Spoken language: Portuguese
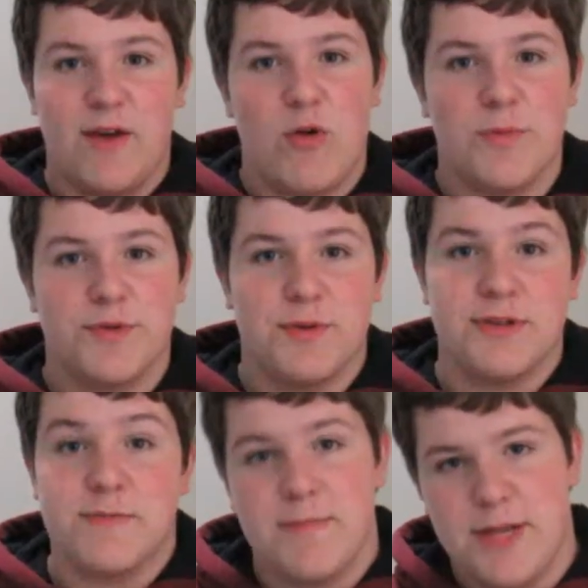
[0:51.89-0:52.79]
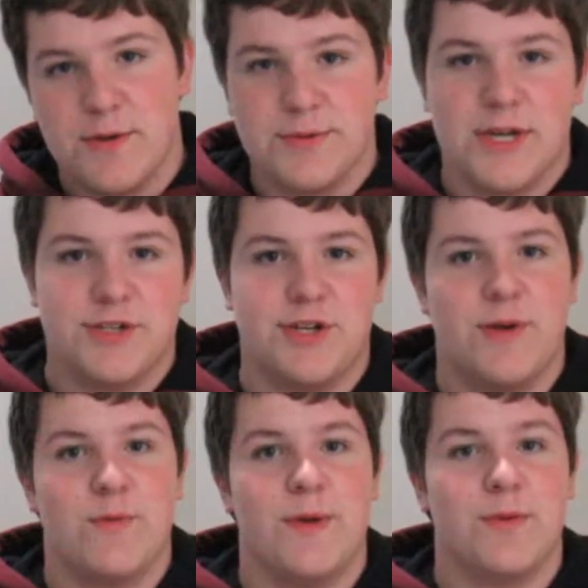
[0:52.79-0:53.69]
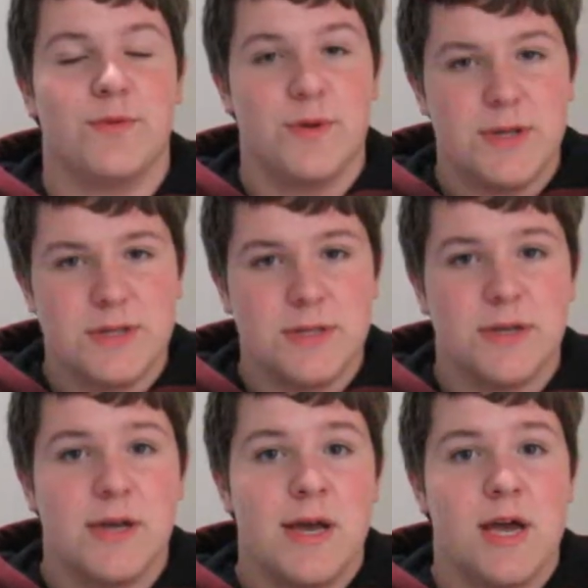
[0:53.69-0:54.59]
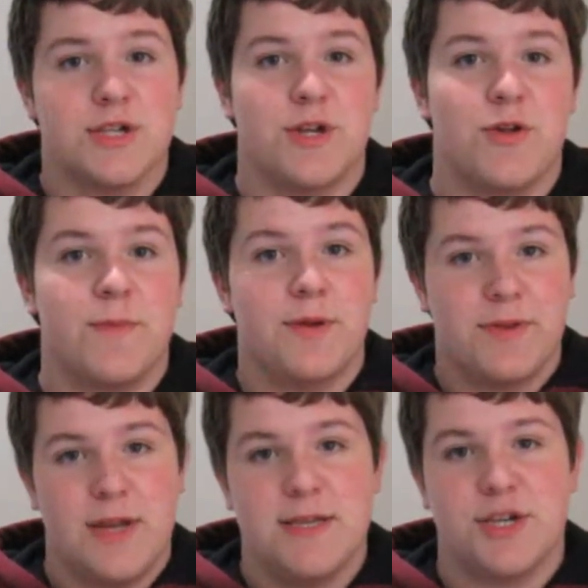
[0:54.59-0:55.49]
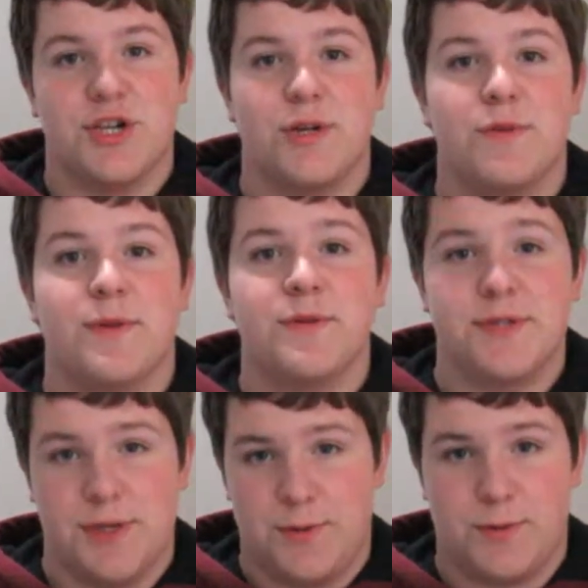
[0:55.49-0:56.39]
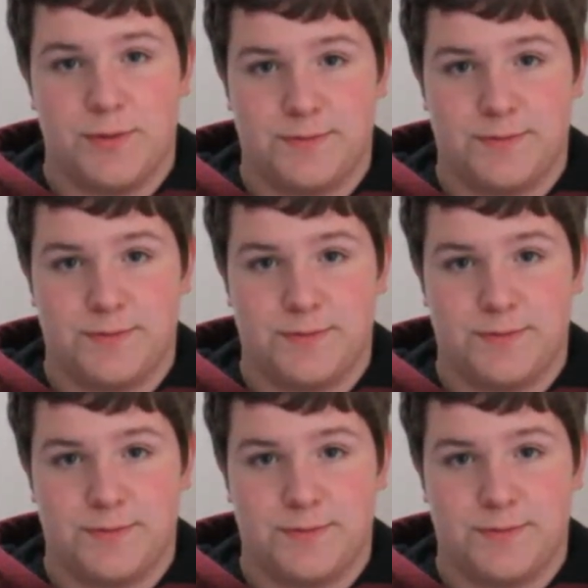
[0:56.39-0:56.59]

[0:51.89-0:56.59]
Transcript: Tem como suas minions a Chanel número 2, Chanel número 3 e a Chanel número 5.